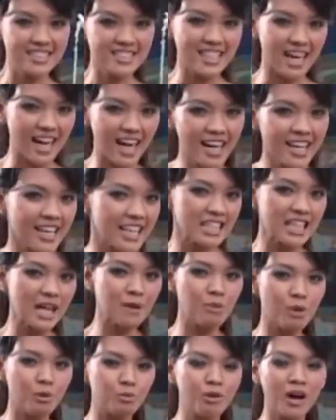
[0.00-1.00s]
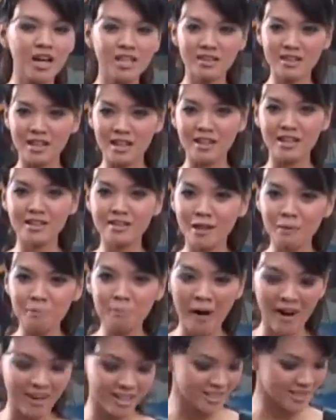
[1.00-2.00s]
Sekarang kita mau buat the little
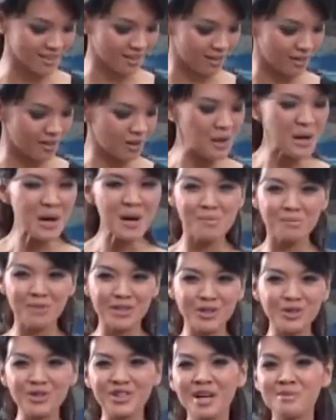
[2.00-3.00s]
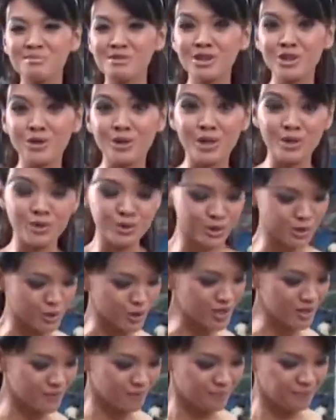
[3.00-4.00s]
parcel. Bentuknya bentuk kerucut.